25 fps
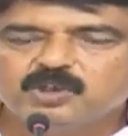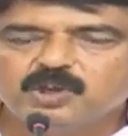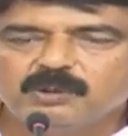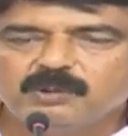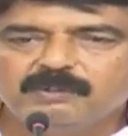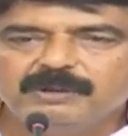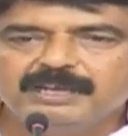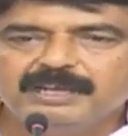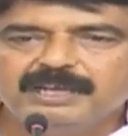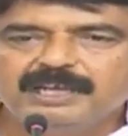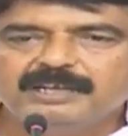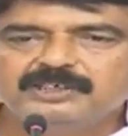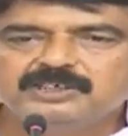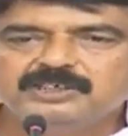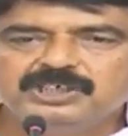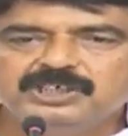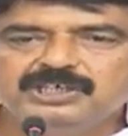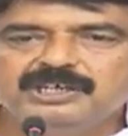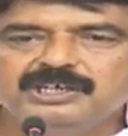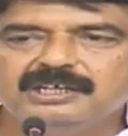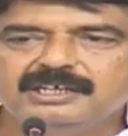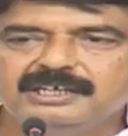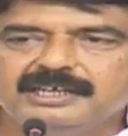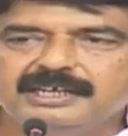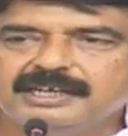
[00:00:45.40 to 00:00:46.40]
తొంభై నాలుగు
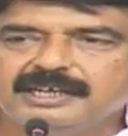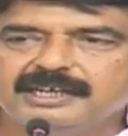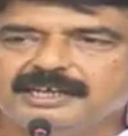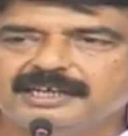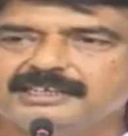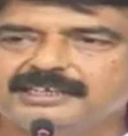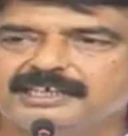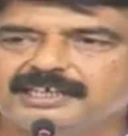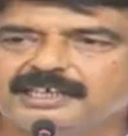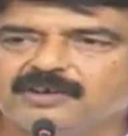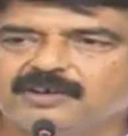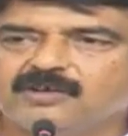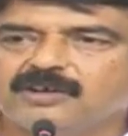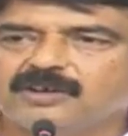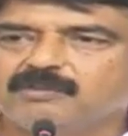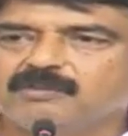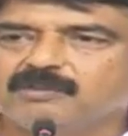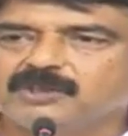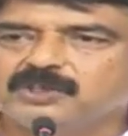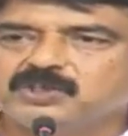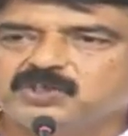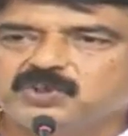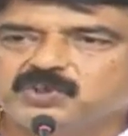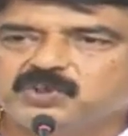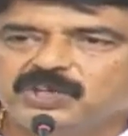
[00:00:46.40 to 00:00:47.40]
సీట్లు డిక్లేర్ చేయడానికి కూడా
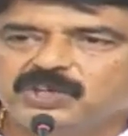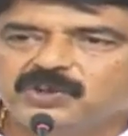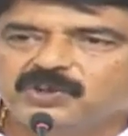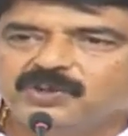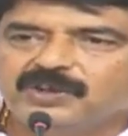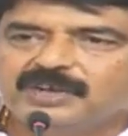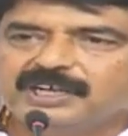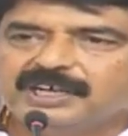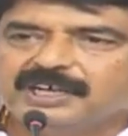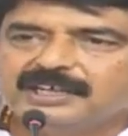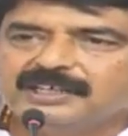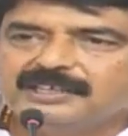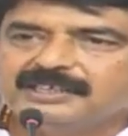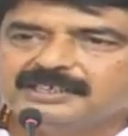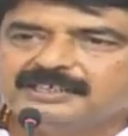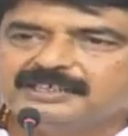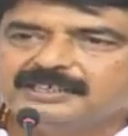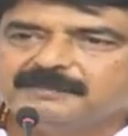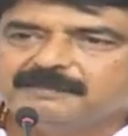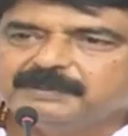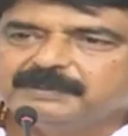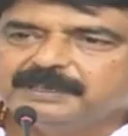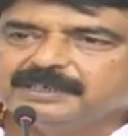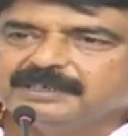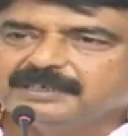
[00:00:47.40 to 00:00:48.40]
మనుషులు ఉండేవాళ్ళు కాదని
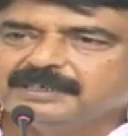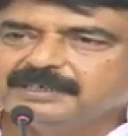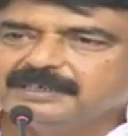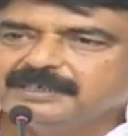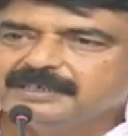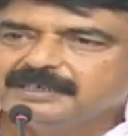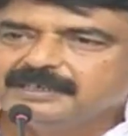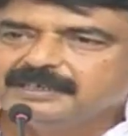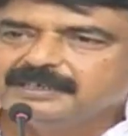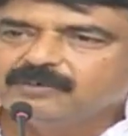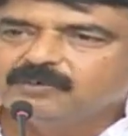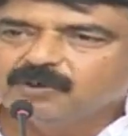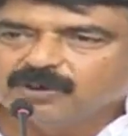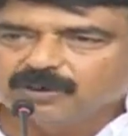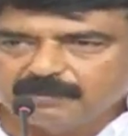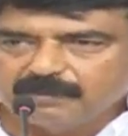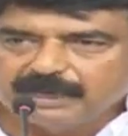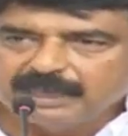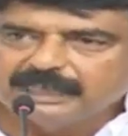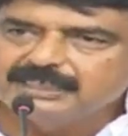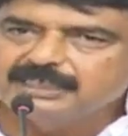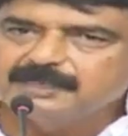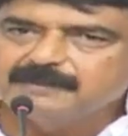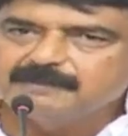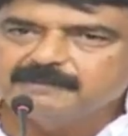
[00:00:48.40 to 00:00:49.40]
చెప్పని ఒక
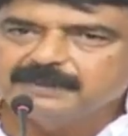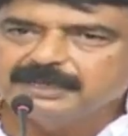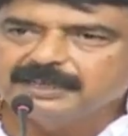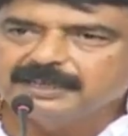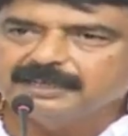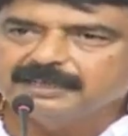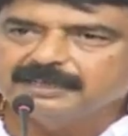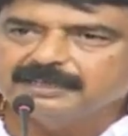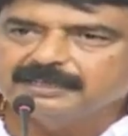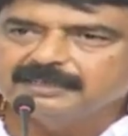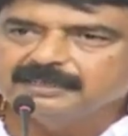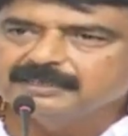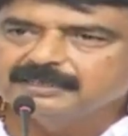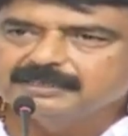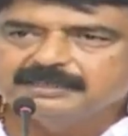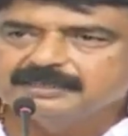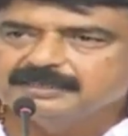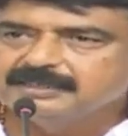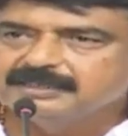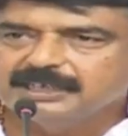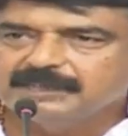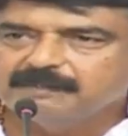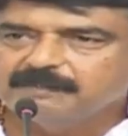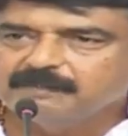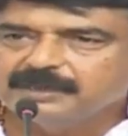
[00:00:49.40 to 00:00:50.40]
మాట చెప్పాడా
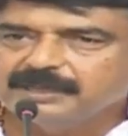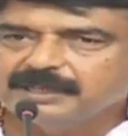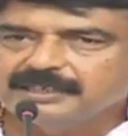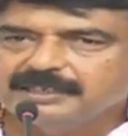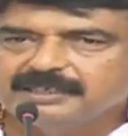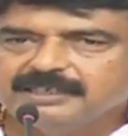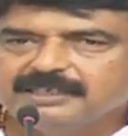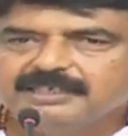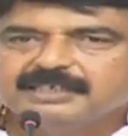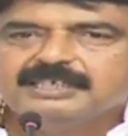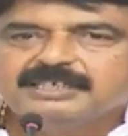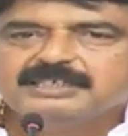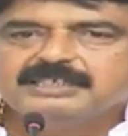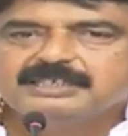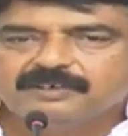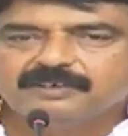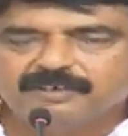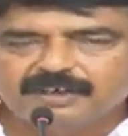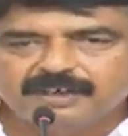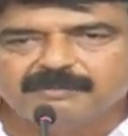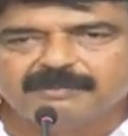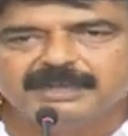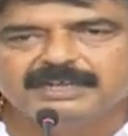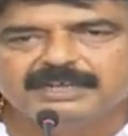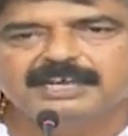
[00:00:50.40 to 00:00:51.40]
చెప్ప
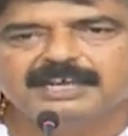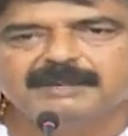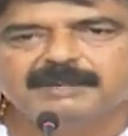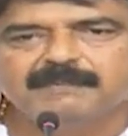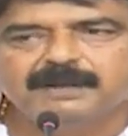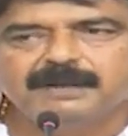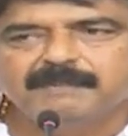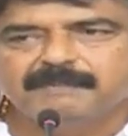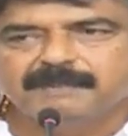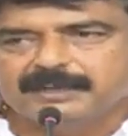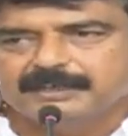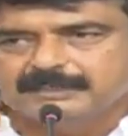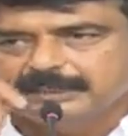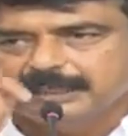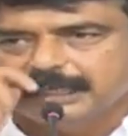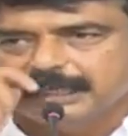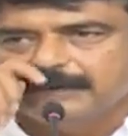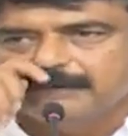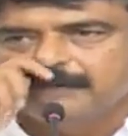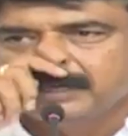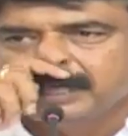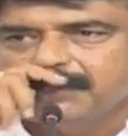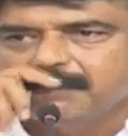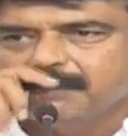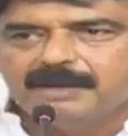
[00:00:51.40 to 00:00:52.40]
చివరికి మన డబ్బా మన
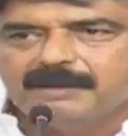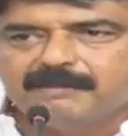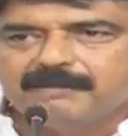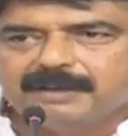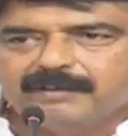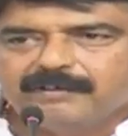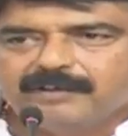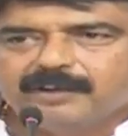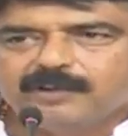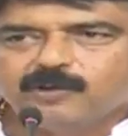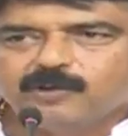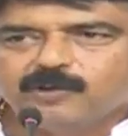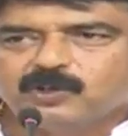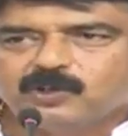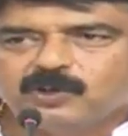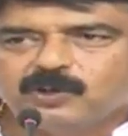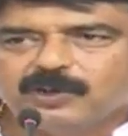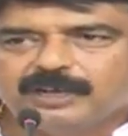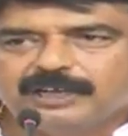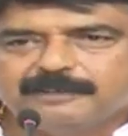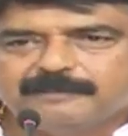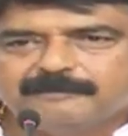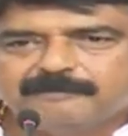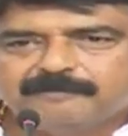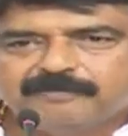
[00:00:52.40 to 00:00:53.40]
సెల్ఫ్ డబ్బా మనమే
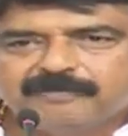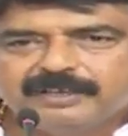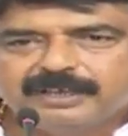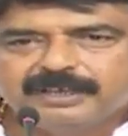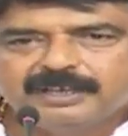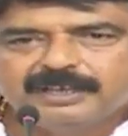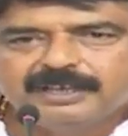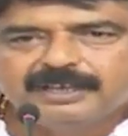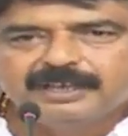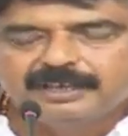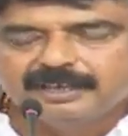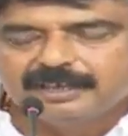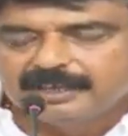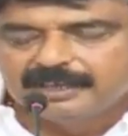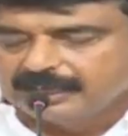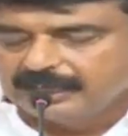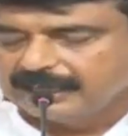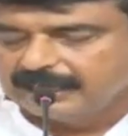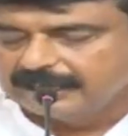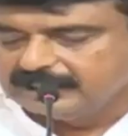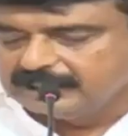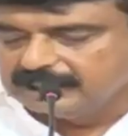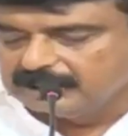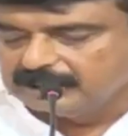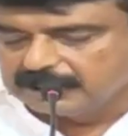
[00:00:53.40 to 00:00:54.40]
కొట్టుకోవాలి
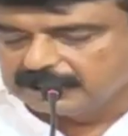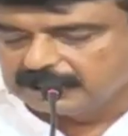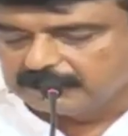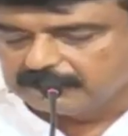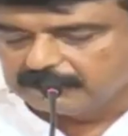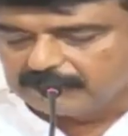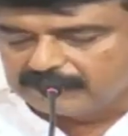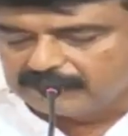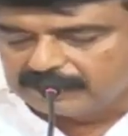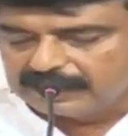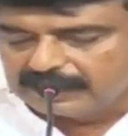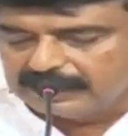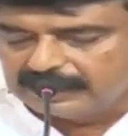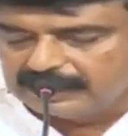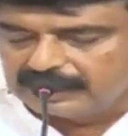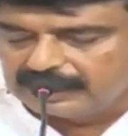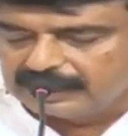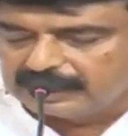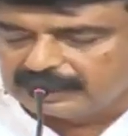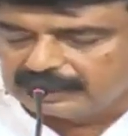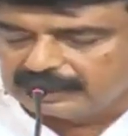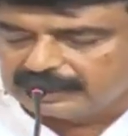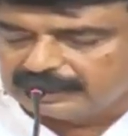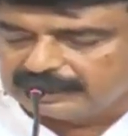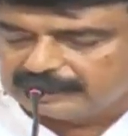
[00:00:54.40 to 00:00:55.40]
ఆయన చెప్తాడు పవన్
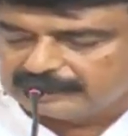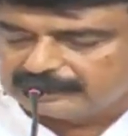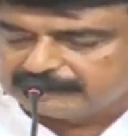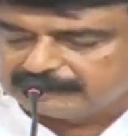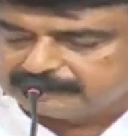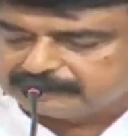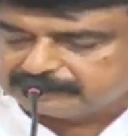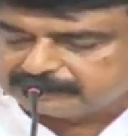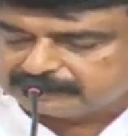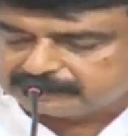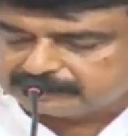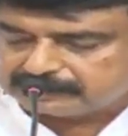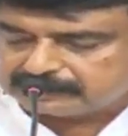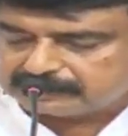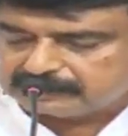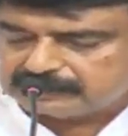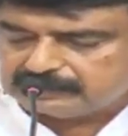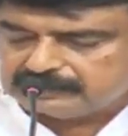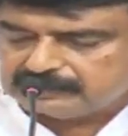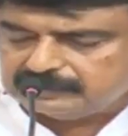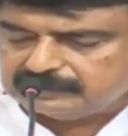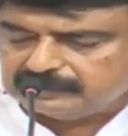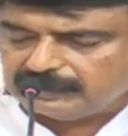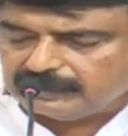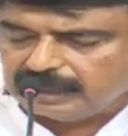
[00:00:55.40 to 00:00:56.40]
కళ్యాణ్ అంట
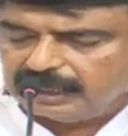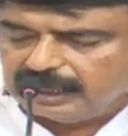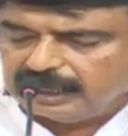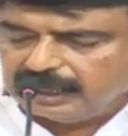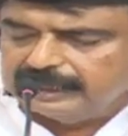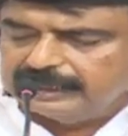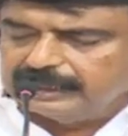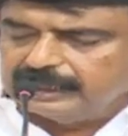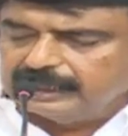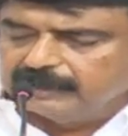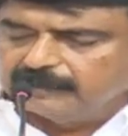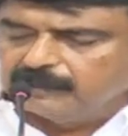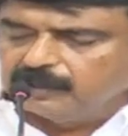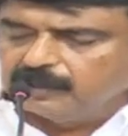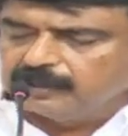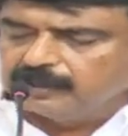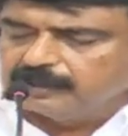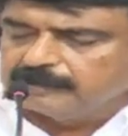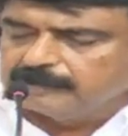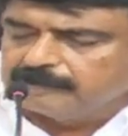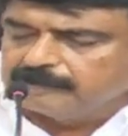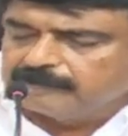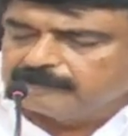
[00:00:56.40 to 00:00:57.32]
ఆయనేమో